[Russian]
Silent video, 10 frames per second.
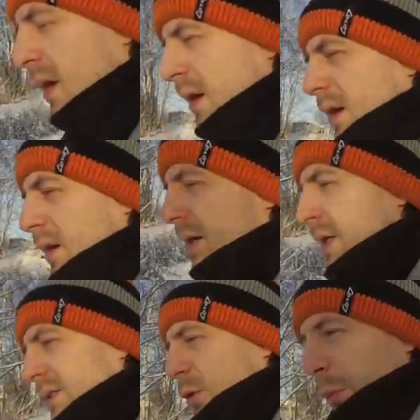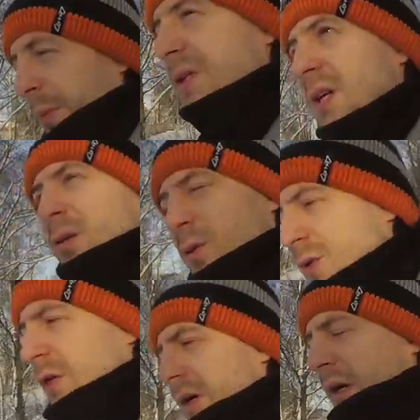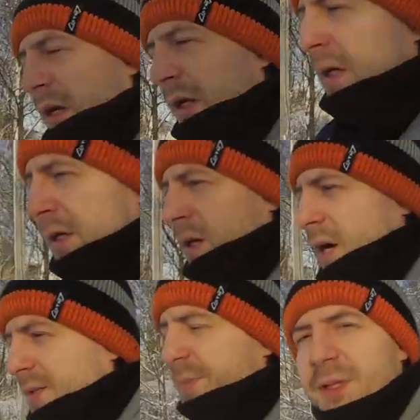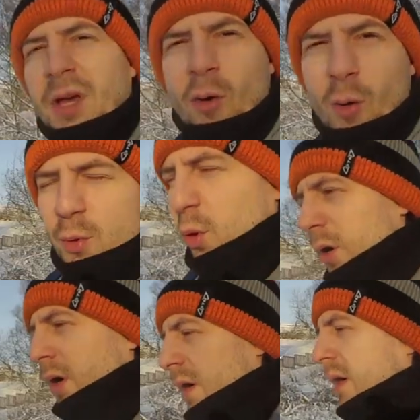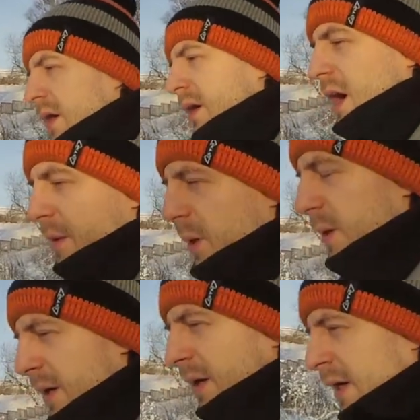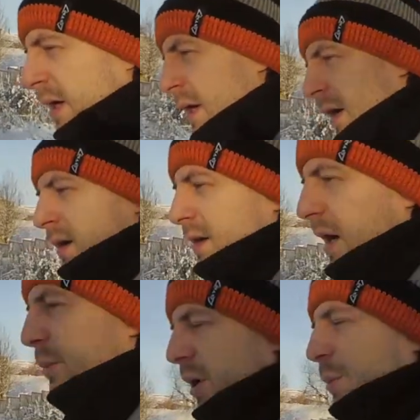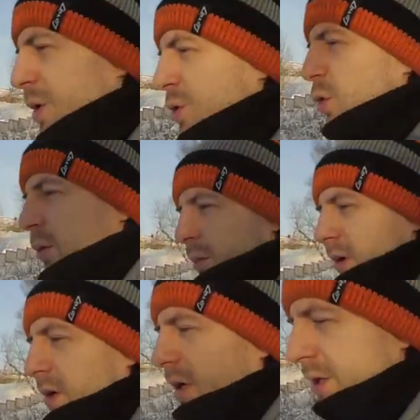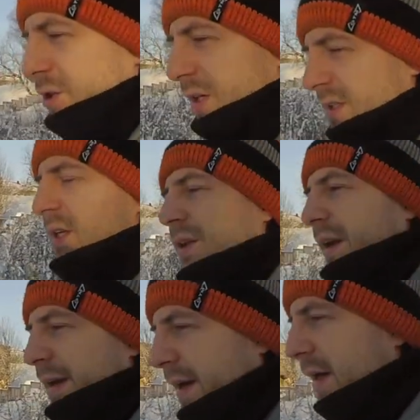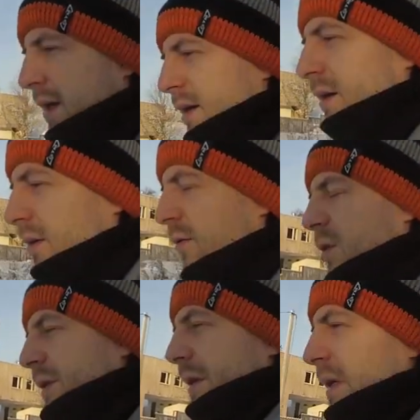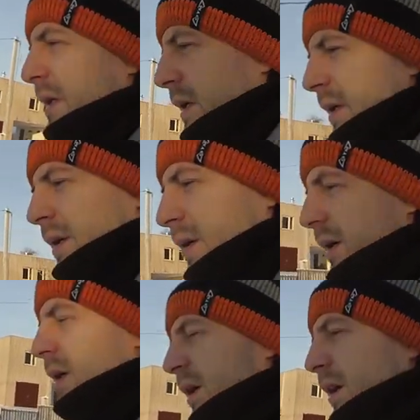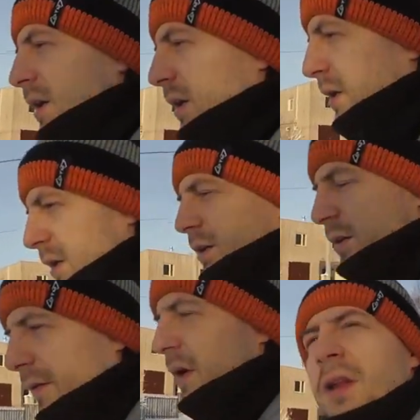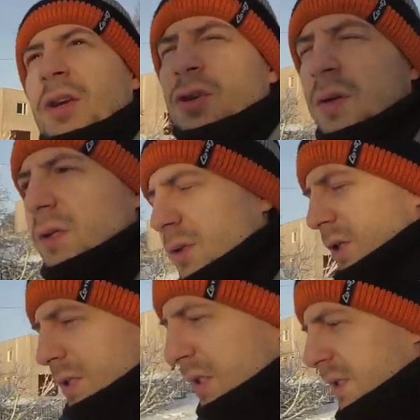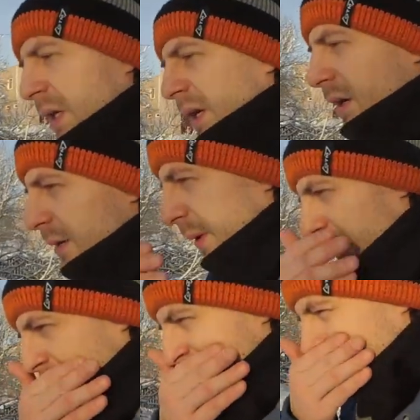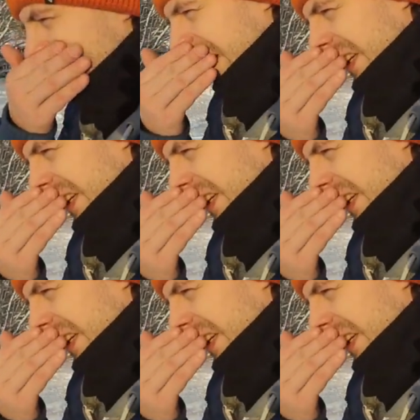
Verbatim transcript: э, закупить, короче, распредкоробку, кабель, кабель, причем э, а, 6 на 3, вот. И, наверное, еще один 6 на 3, потому как